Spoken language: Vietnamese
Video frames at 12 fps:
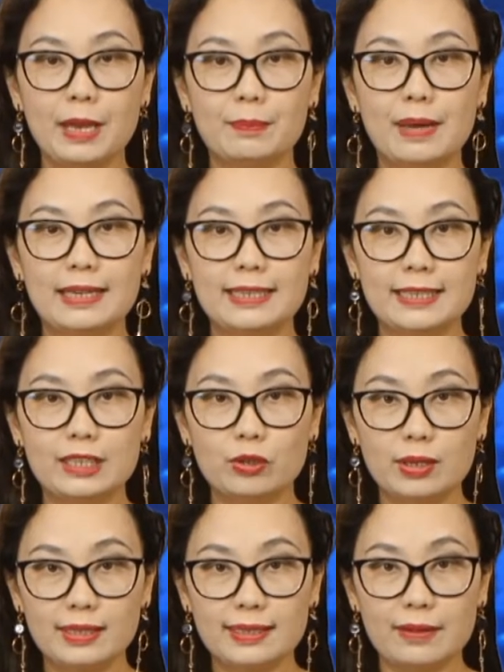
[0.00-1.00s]
Bà Liz
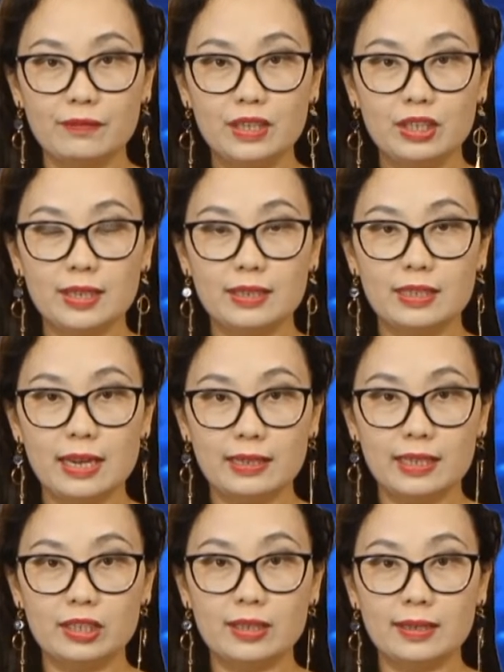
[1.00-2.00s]
Truss đã viết trên
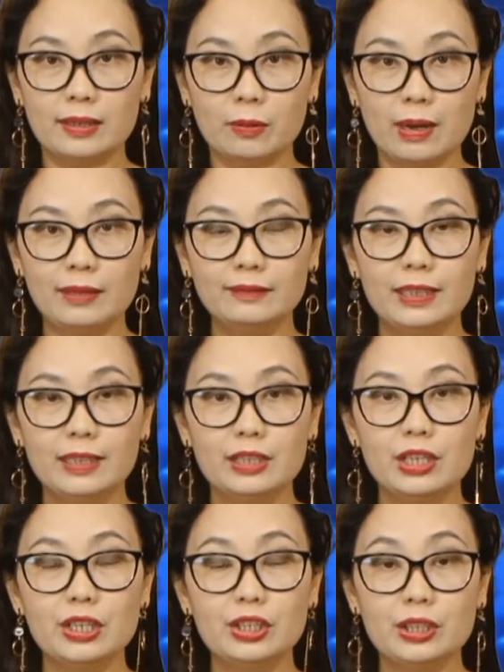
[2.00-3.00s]
Daily Telegraph,
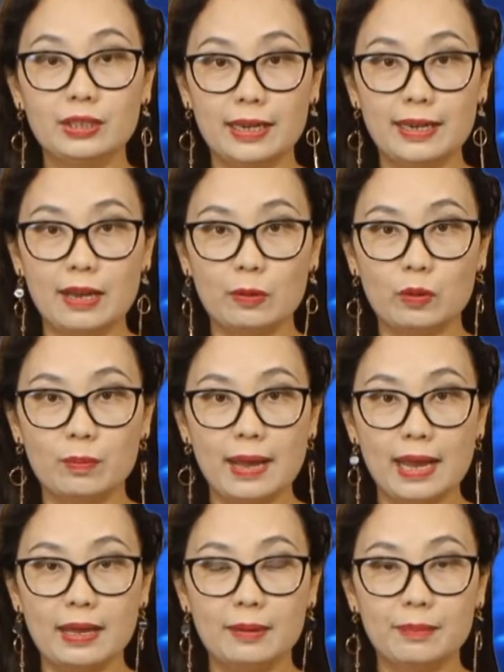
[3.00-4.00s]
dưới sự lãnh đạo của
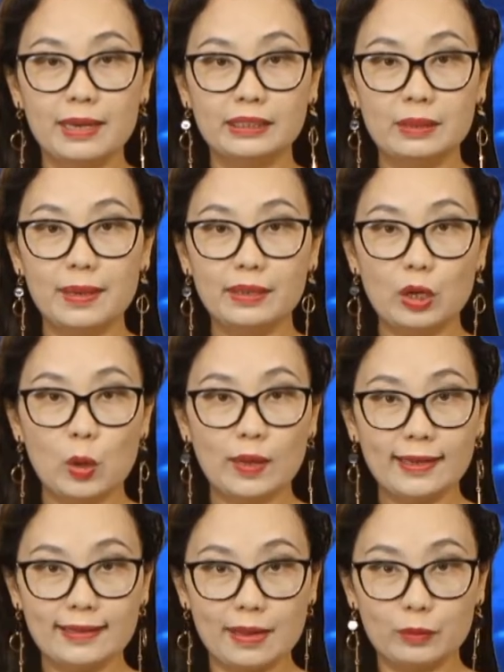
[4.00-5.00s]
bà sẽ bắt đầu
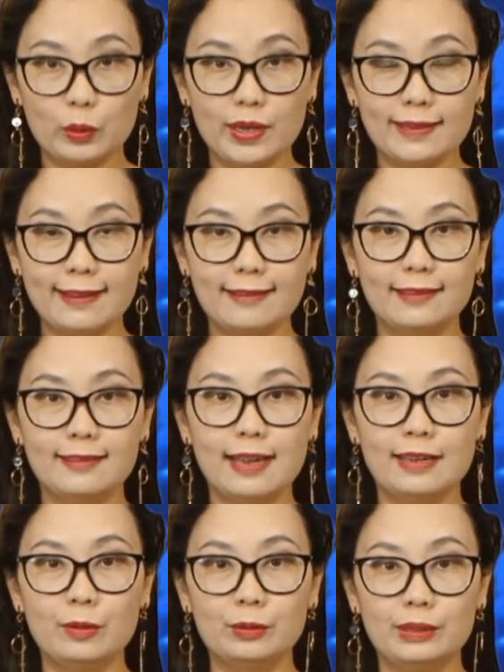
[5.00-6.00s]
cắt giảm thuế ngay từ
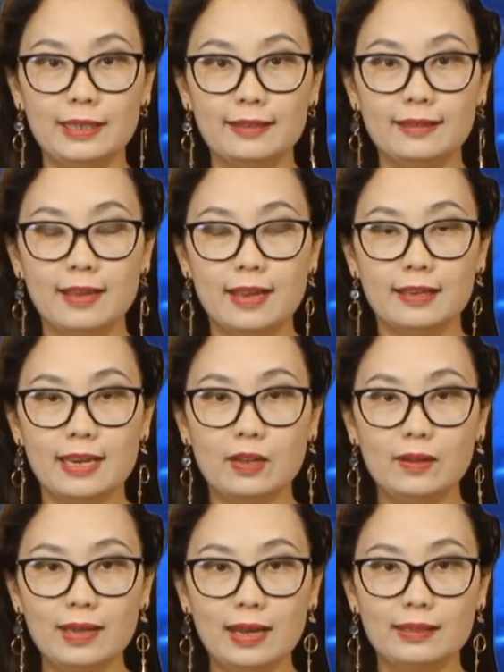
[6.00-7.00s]
ngày đầu tiên để
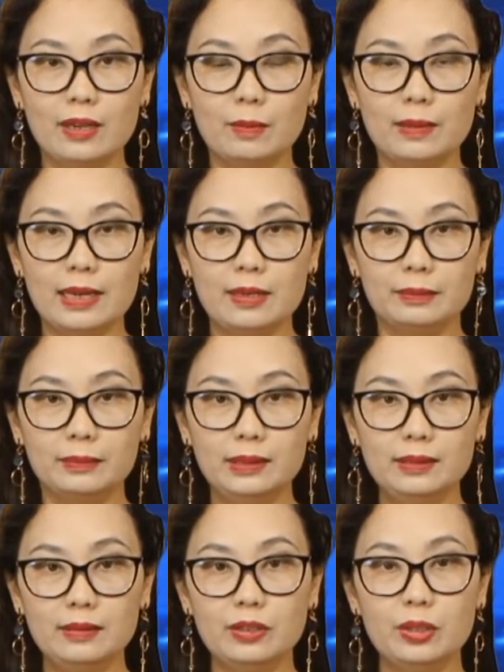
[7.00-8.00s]
có hành động ngay lập
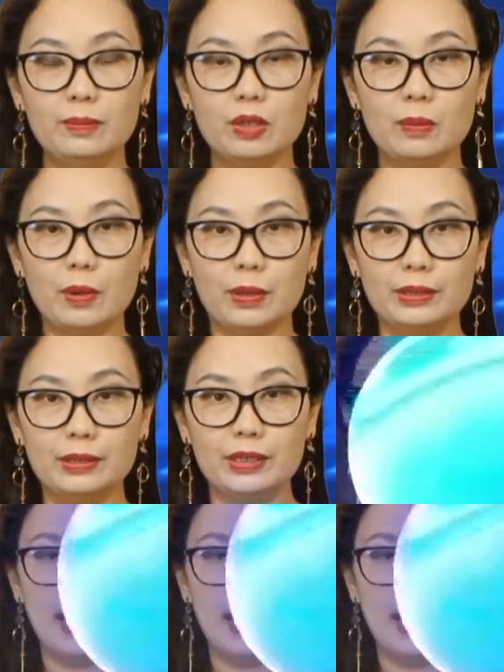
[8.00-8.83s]
tức giúp cho mọi người